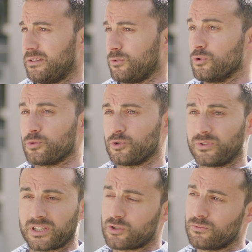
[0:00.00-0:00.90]
du coup, je me
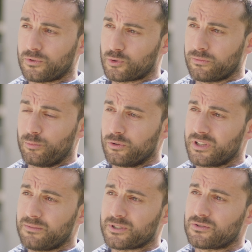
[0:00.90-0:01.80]
suis très souvent retrouvé
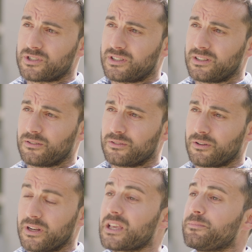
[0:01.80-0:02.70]
bloqué parce que j'étais dans,
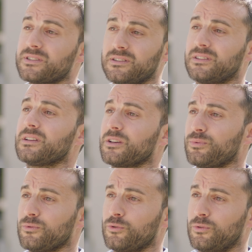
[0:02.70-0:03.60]
l'incapacité de
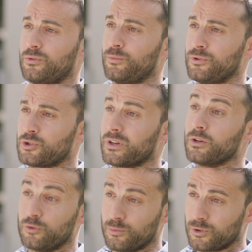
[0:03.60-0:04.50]
répondre aux, besoins
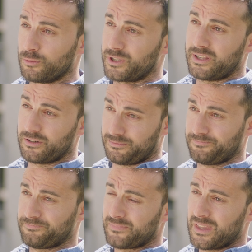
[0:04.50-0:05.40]
et aux demandes de mes clients.
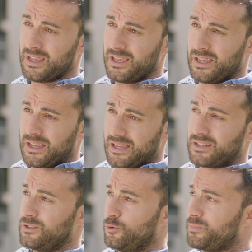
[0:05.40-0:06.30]
Et
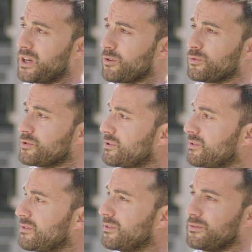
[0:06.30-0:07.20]
j'ai dû perdre en deux
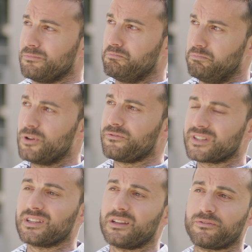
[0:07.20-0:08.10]
ans euh, une bonne
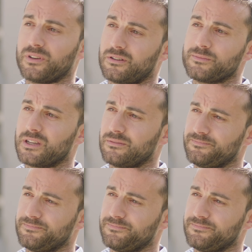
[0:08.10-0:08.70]
vingtaine d'affaires comme ça.